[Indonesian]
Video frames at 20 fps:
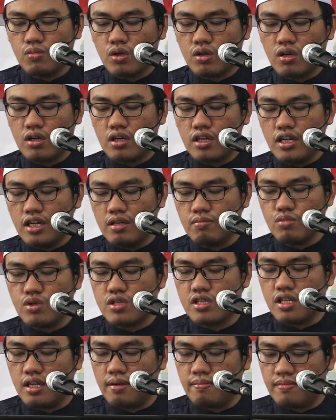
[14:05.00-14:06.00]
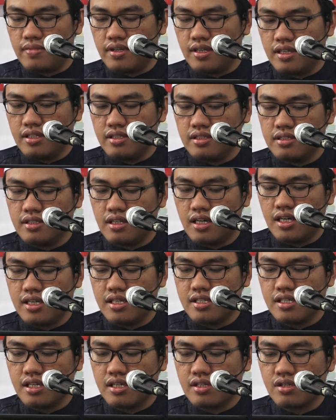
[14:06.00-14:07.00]
Bukhari dan Muslim ya.
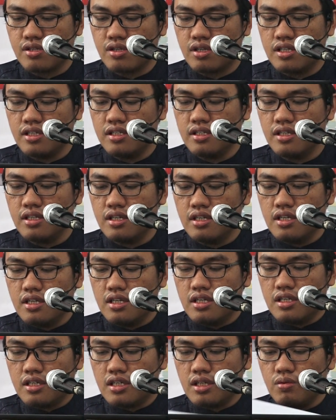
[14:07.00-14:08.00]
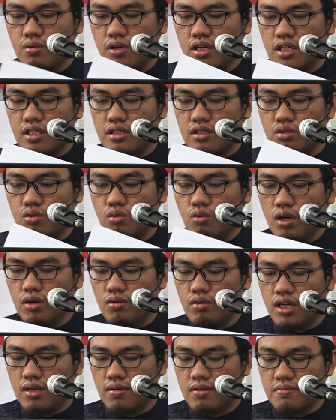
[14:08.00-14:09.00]
Hadis yang sahih riwayat dua
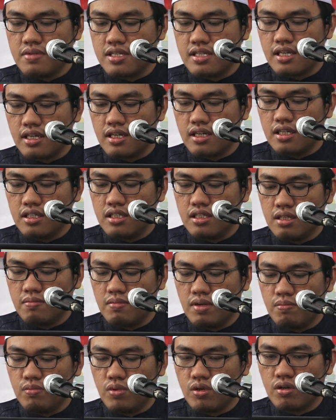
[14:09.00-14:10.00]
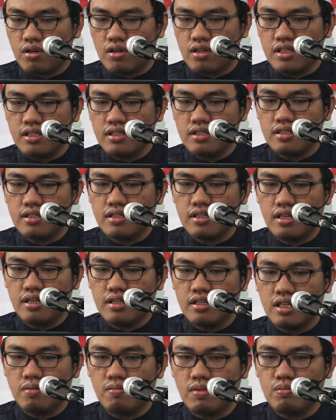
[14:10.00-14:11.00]
ulama besar ini Imam Bukhari
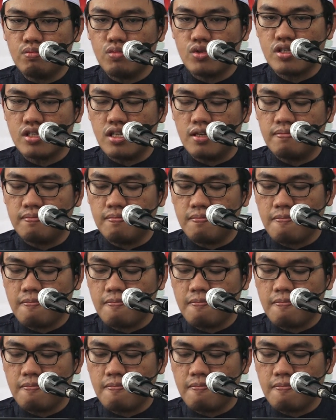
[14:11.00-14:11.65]
dan Imam Muslim.